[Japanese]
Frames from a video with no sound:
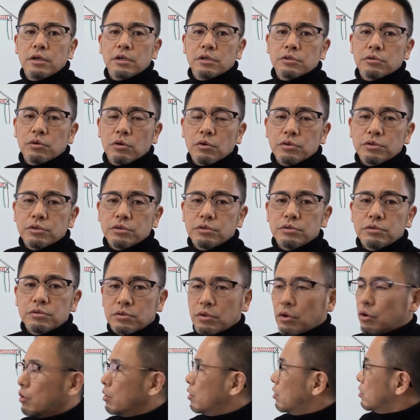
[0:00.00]
そうする
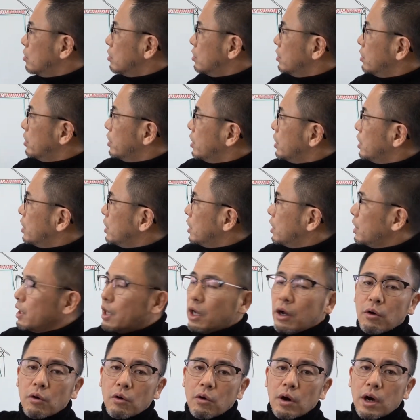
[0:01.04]
と部
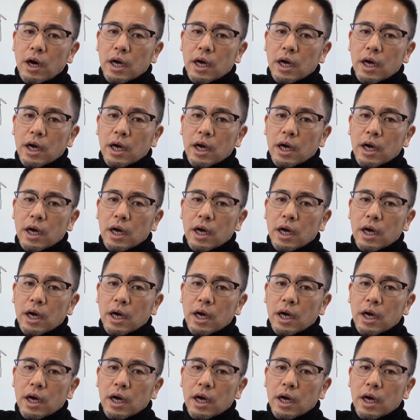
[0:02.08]
屋